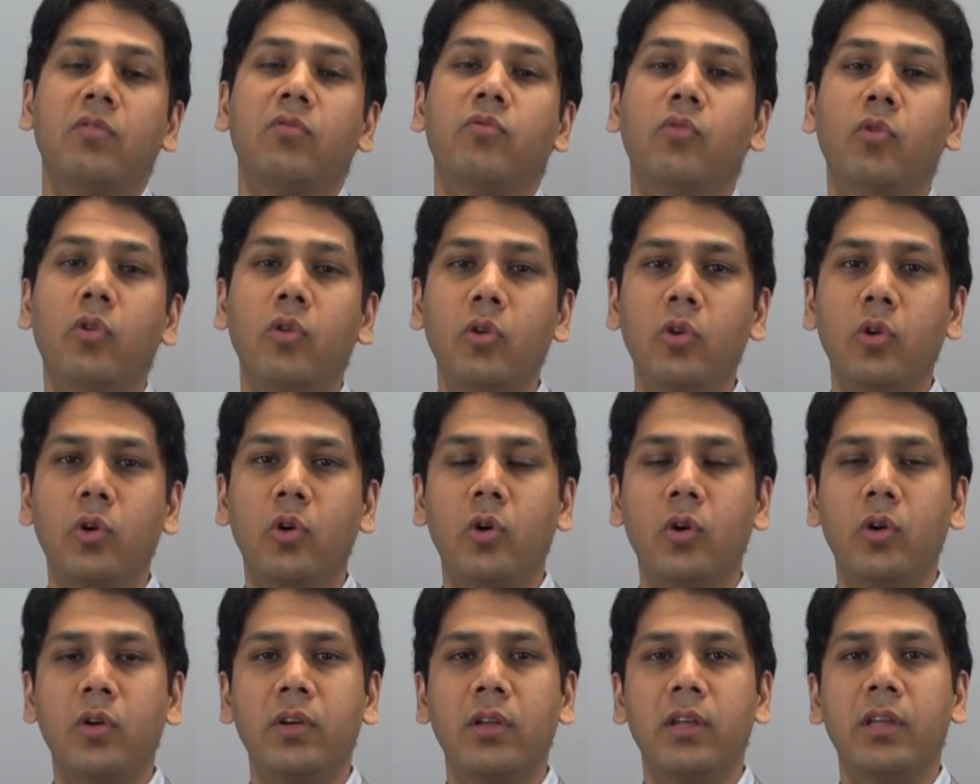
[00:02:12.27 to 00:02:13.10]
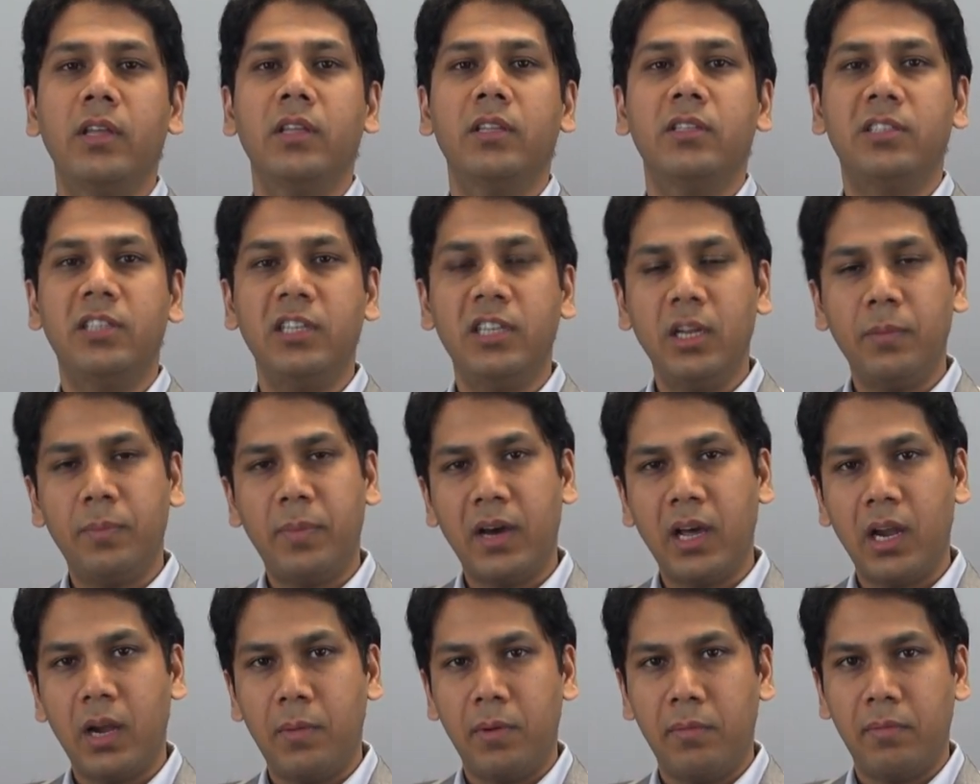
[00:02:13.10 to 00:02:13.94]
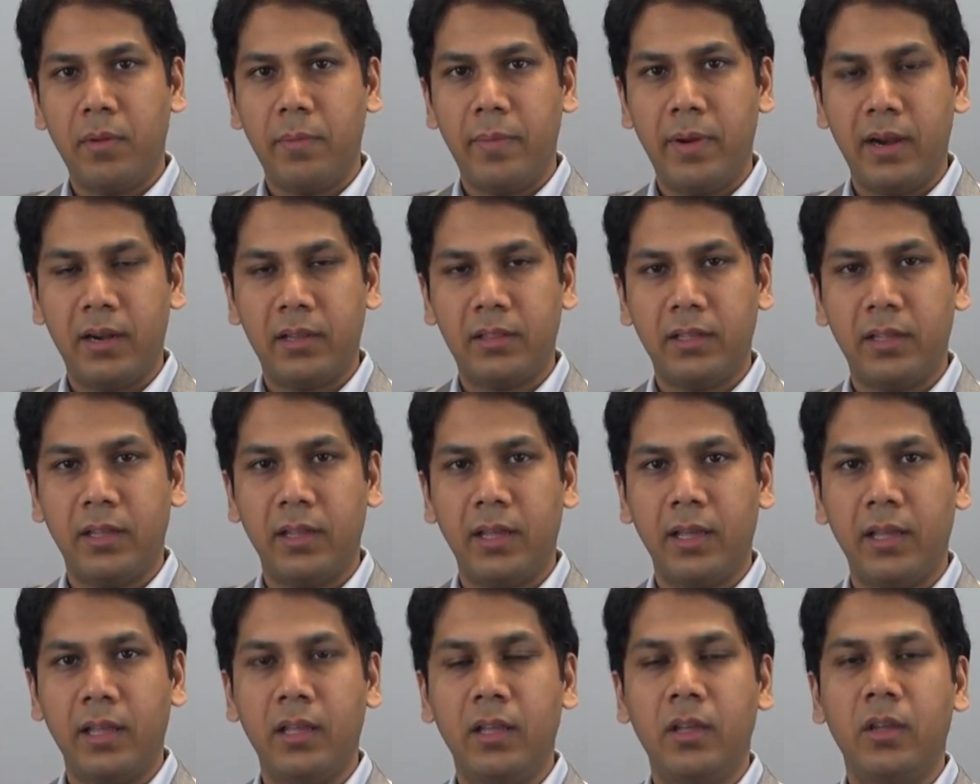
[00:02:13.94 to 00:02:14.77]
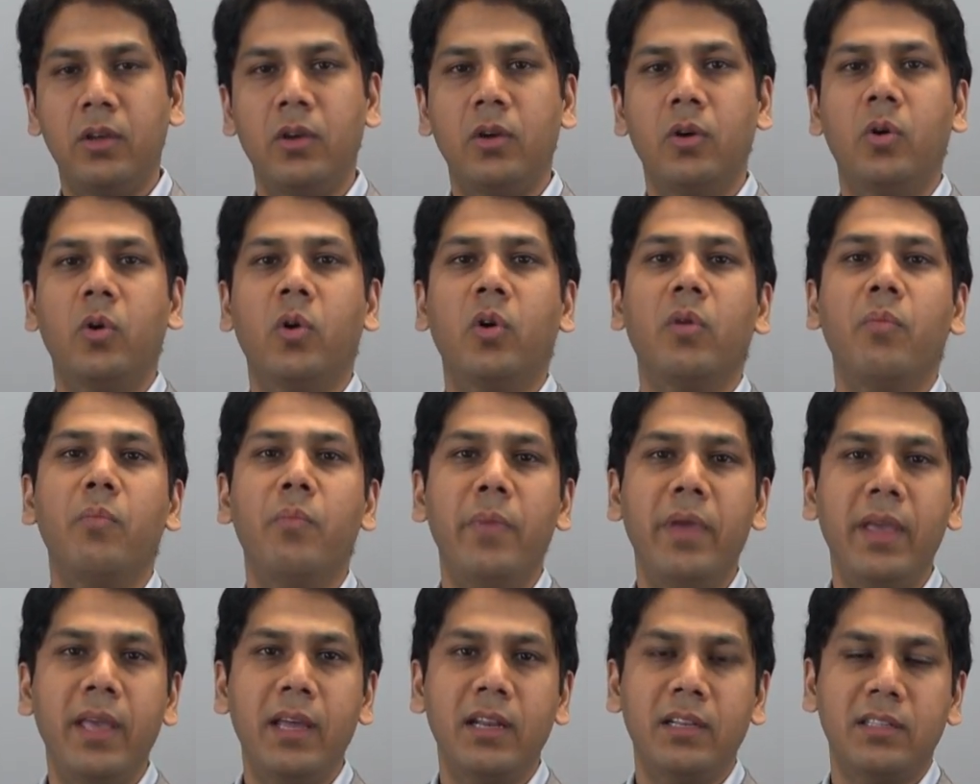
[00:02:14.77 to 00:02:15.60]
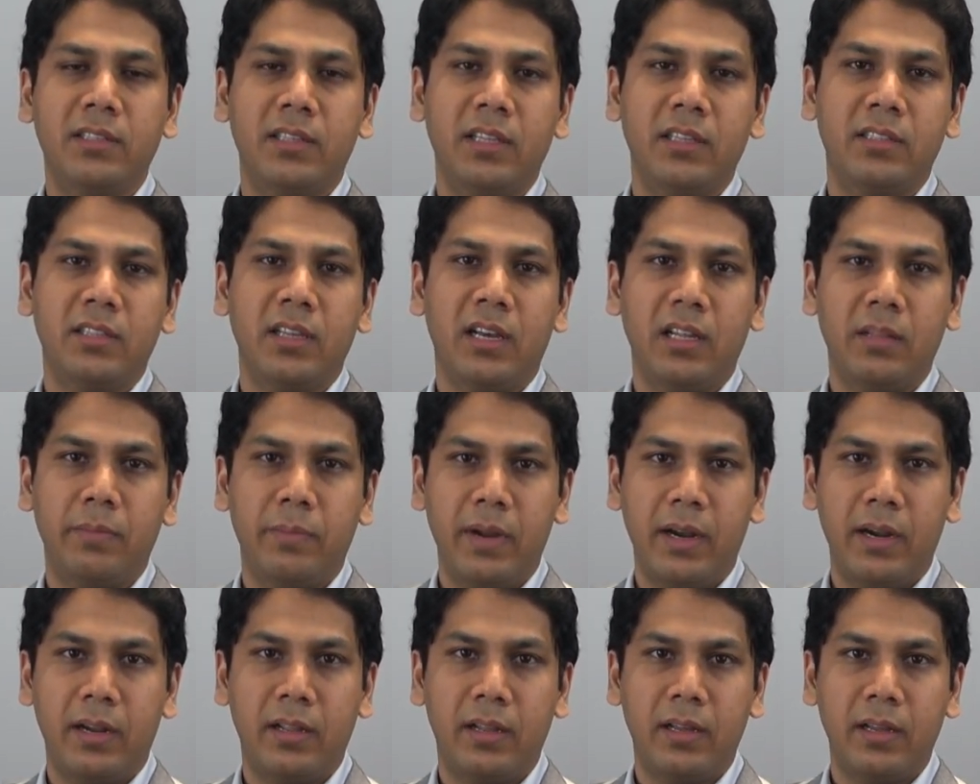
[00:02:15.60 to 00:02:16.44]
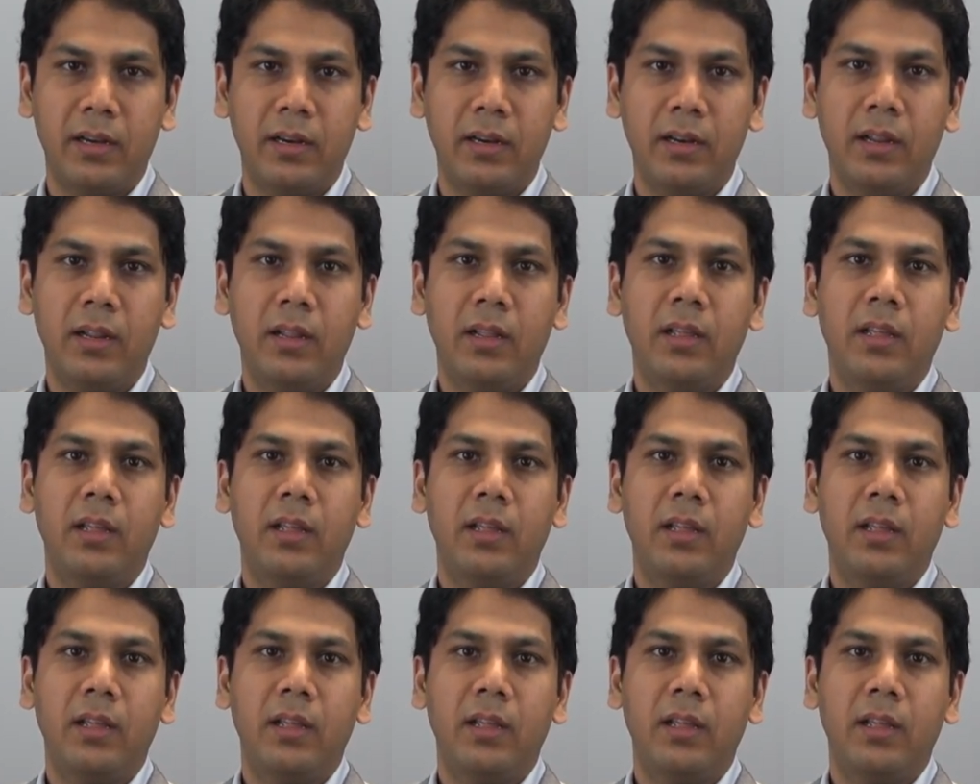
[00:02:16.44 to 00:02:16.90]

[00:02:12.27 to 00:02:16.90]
वो लोग सिटी पार्लियामेंट में बैठते हैं और मेयर्स के साथ बैठकर